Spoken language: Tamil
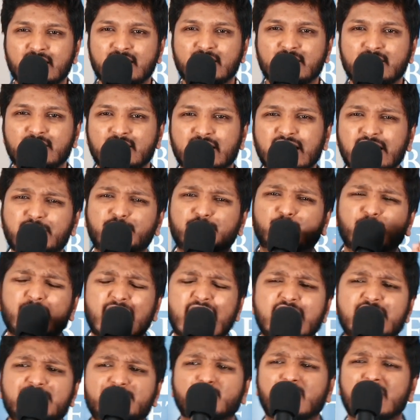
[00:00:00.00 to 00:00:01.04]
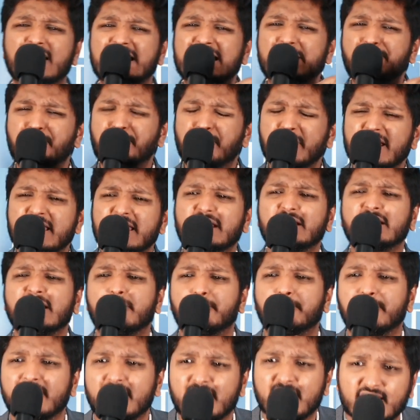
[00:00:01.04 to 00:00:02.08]
இன் டுடேஸ் வேர்ல்டு இப்போ
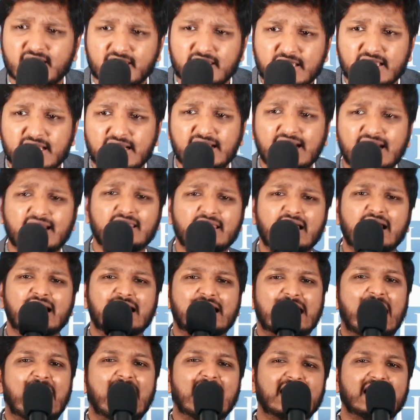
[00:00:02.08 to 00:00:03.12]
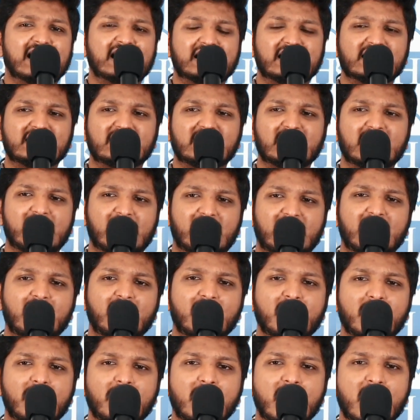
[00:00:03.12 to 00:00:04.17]
இருக்க இருக்கிறதான காலகட்டத்தில்
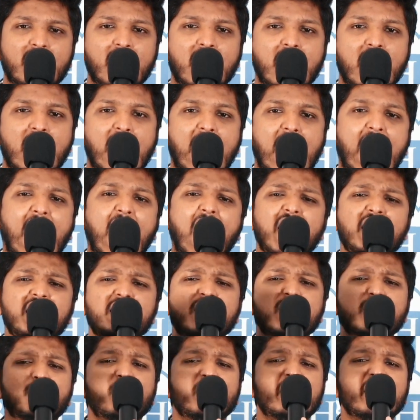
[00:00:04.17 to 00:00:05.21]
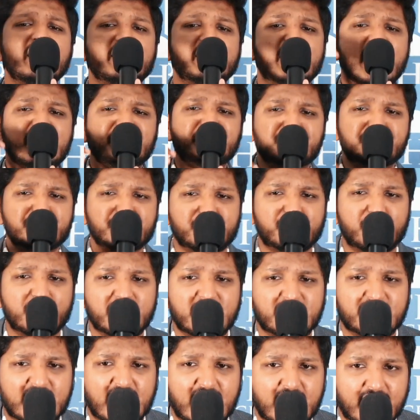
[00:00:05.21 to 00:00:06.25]
ஆண்டவரை
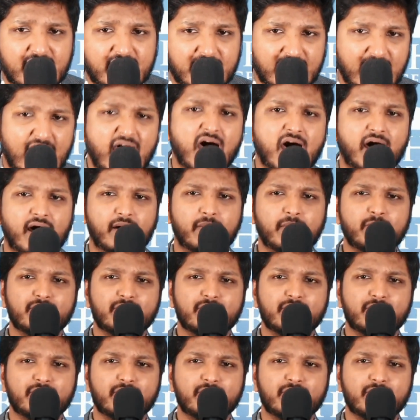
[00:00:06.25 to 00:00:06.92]
ஏற்றுக்கொண்டதான நாம்